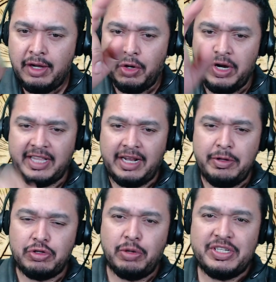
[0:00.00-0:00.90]
Hola, ¿qué tal
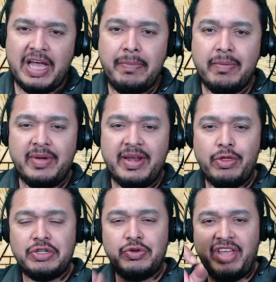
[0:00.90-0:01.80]
amigos? ¿Cómo están?
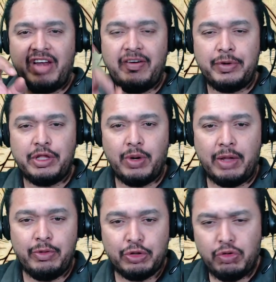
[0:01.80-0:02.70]
Bienvenidos a su canal favorito
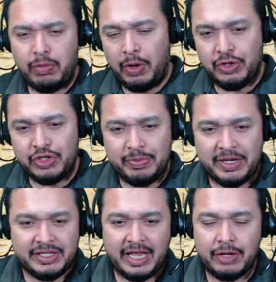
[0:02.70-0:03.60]
Claudio Artur Vlogs,
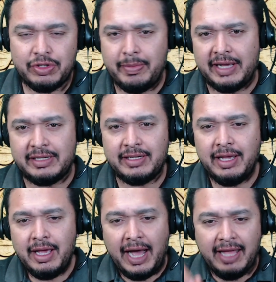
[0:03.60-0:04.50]
Misterios y más.
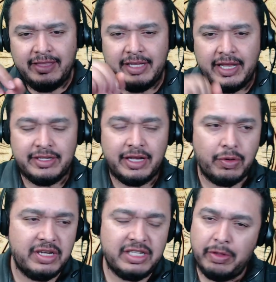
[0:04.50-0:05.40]
Antes de iniciar
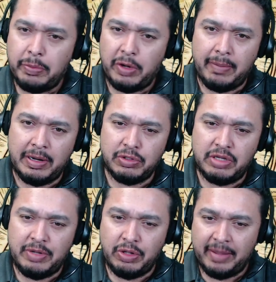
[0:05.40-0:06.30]
con este video programa los
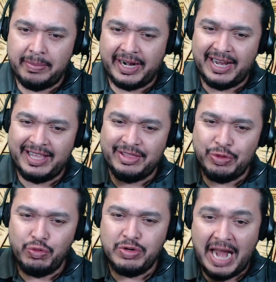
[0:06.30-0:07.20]
invito a que me regalen
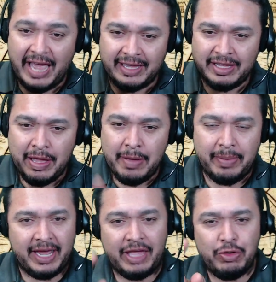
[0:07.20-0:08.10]
un like
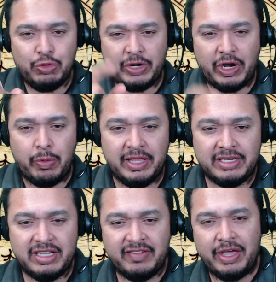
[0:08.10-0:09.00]
para que YouTube recomiende
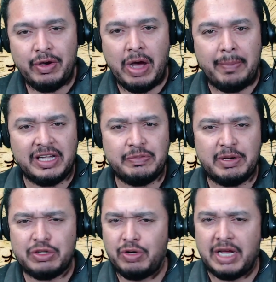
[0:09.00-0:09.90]
este video a más
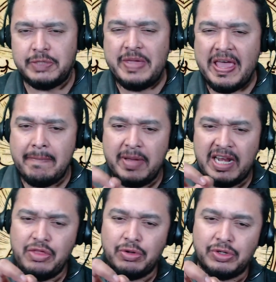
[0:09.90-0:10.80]
personas.
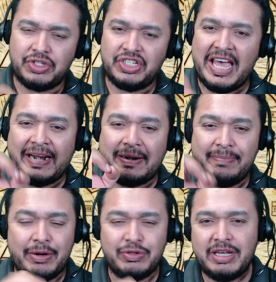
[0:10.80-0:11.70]
Bienvenidos,
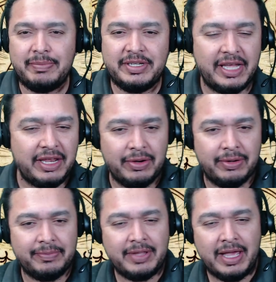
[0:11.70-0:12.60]
hermanos del misterio.